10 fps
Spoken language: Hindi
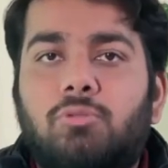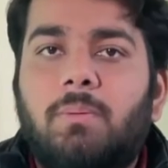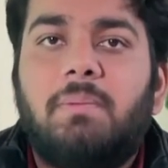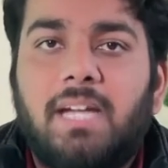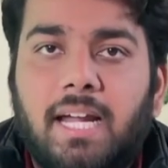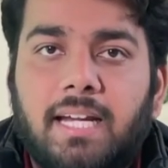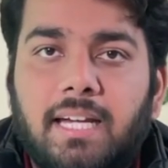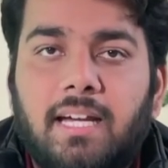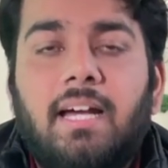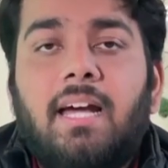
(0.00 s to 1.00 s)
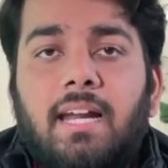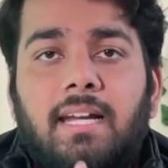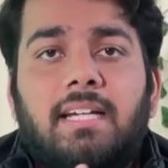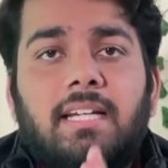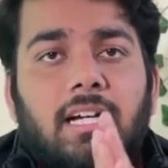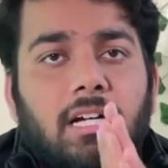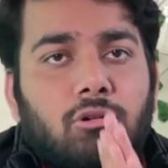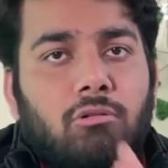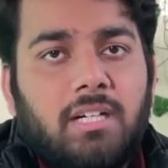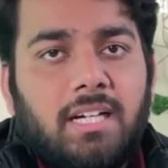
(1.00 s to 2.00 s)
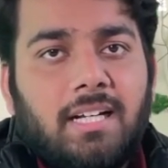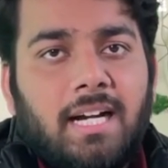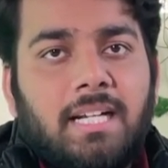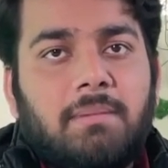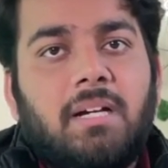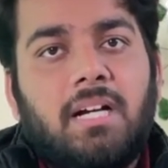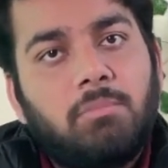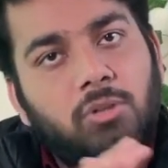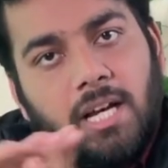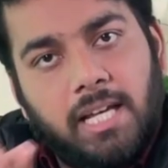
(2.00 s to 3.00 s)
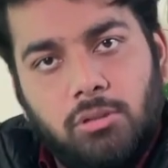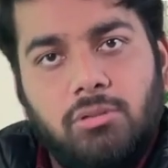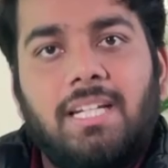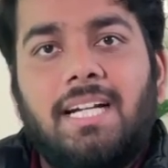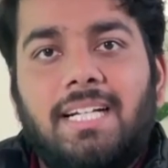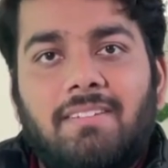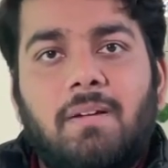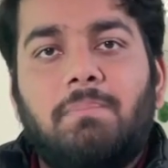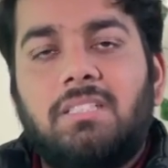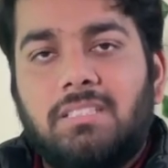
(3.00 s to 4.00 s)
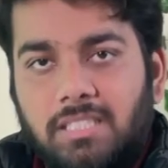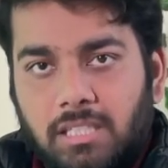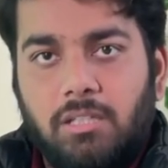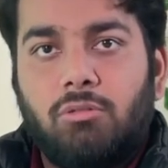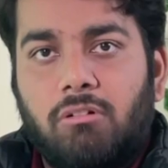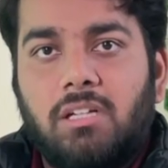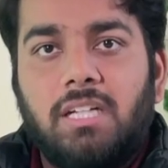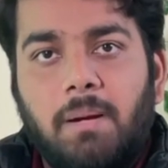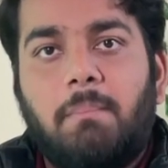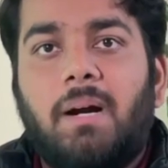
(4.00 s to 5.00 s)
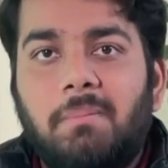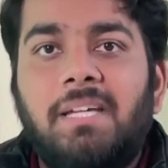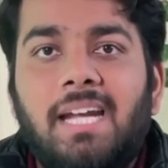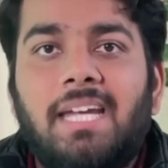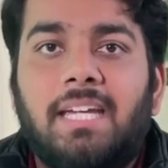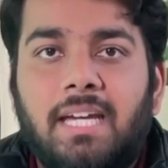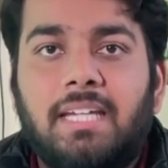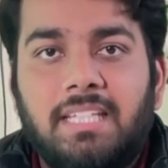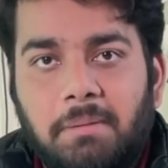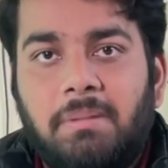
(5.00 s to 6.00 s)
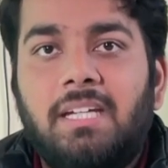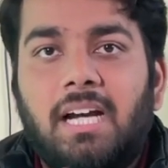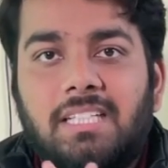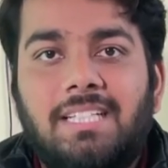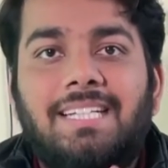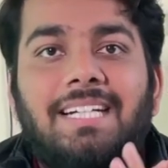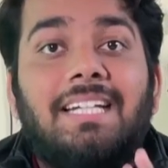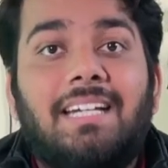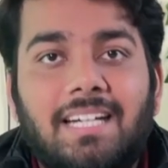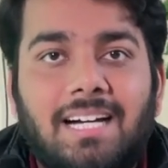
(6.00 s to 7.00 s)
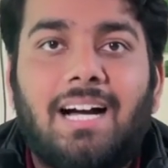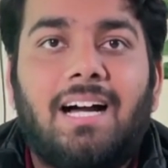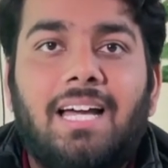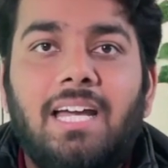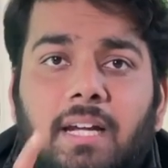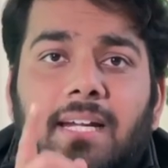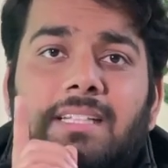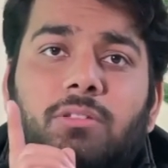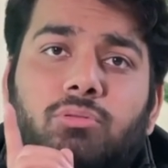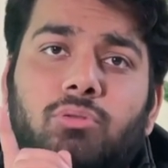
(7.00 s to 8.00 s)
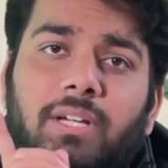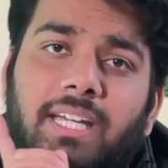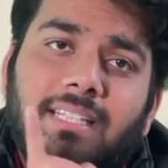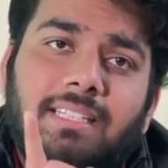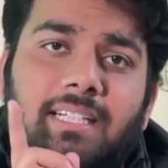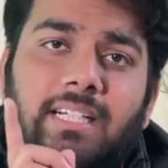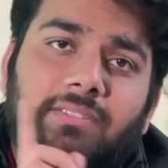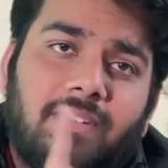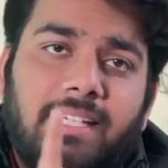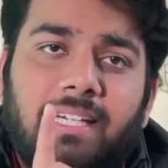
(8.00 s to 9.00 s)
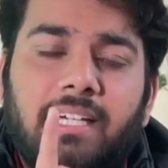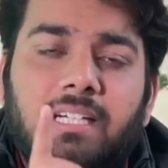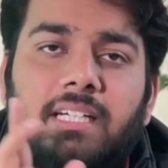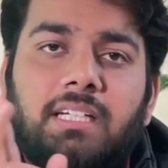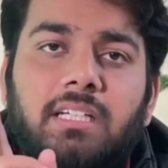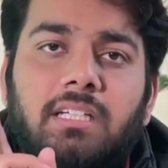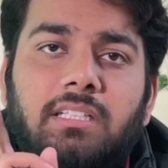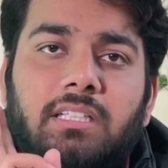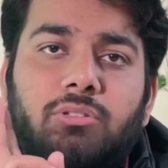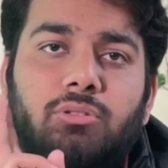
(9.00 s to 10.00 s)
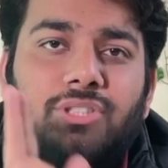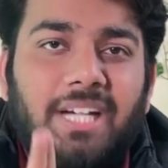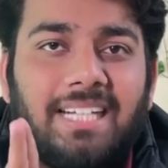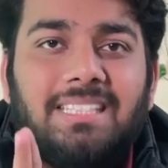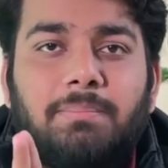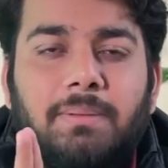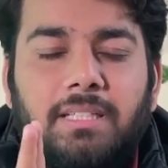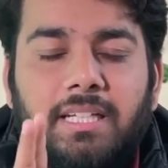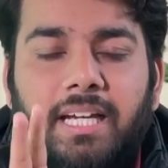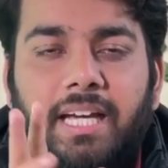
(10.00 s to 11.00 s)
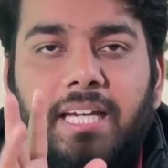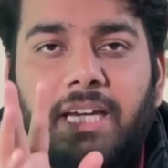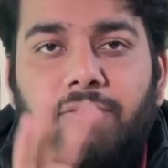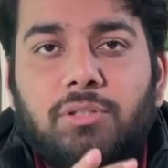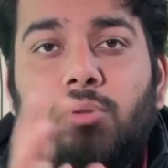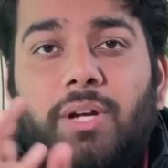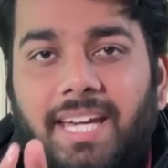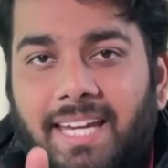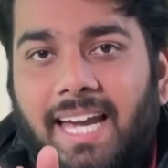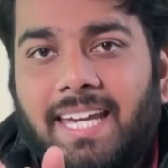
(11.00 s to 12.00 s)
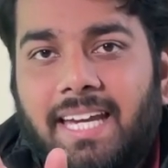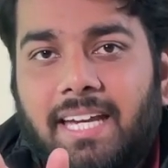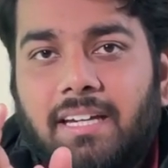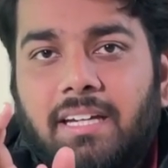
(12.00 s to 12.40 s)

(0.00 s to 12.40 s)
उसमें भी आ रही है लेकिन अगर कंटेंट राइटिंग में कम हो रहा है तो टेक डेवलपर्स की नौकरियां बढ़ भी रही हैं ये भी अजय सेठिया ने कहा है लेकिन दोस्तों एक दिक्कत वही है कि ये जो चैट जीपीटी है या फिर जो ए है